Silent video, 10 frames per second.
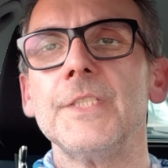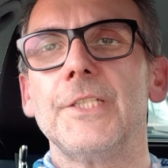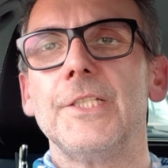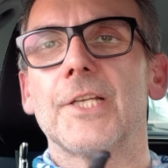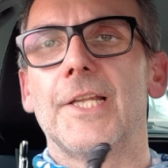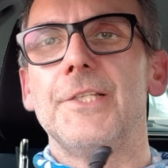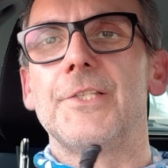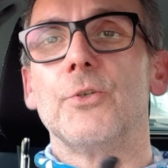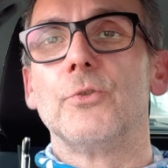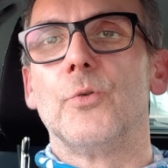den
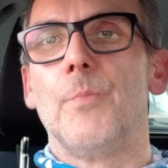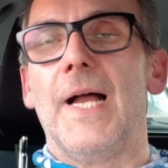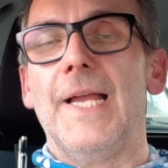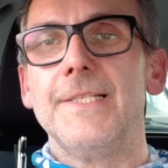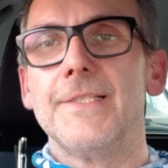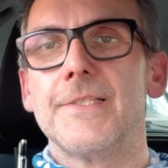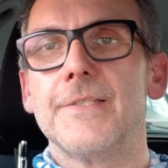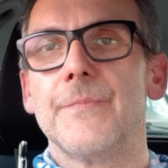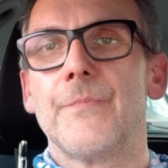Tradition Nummer 1.